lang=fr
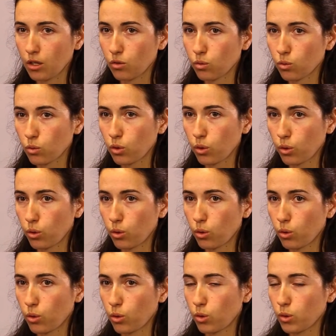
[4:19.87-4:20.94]
Donc,
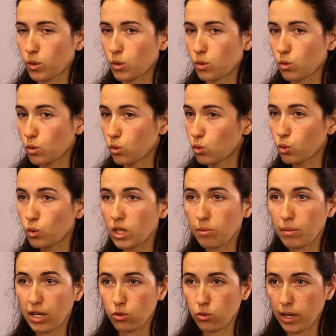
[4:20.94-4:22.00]
tout est
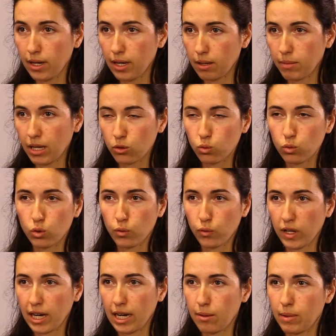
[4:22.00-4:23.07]
manuel là-bas, tout se
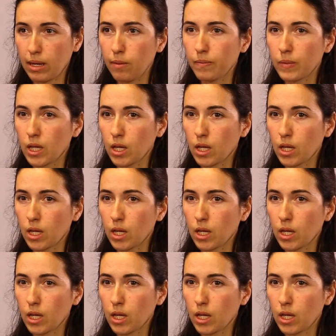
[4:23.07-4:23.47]
fait à la main.